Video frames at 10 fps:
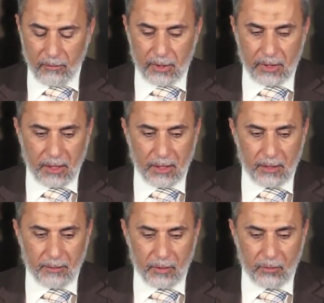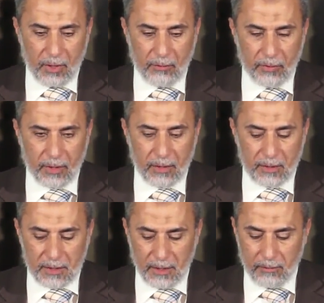واجعل لنا منه أوفر
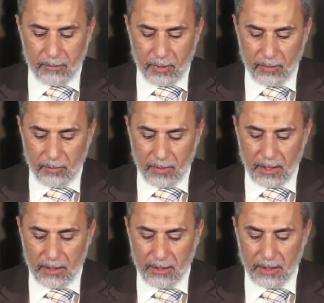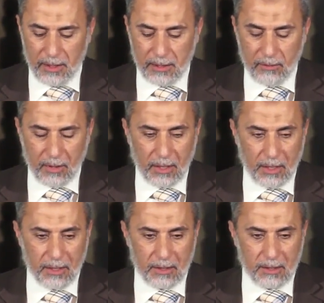نصيب من العناية
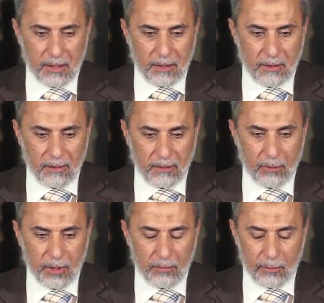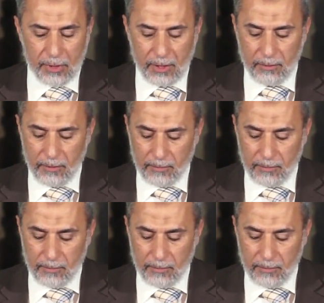والرعاية يا الله يا مجيب